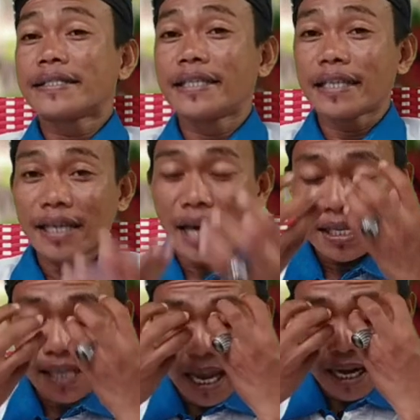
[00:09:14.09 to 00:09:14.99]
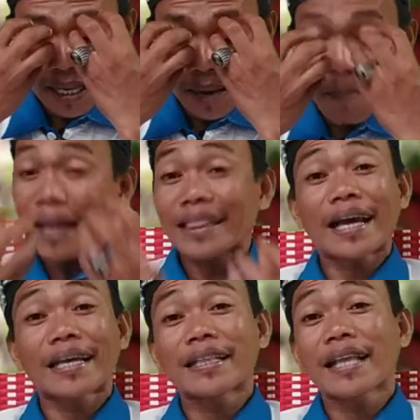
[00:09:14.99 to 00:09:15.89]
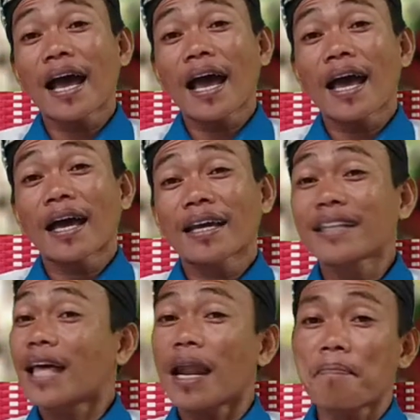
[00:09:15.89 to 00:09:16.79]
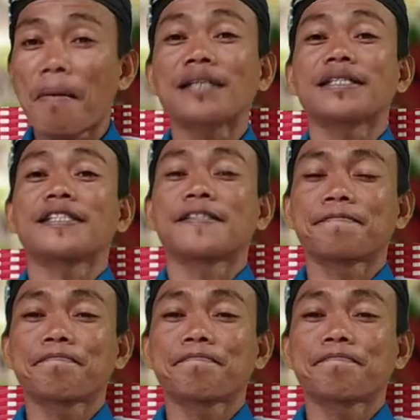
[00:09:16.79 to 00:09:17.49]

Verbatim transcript: jika seandainya mata kita kita lepas.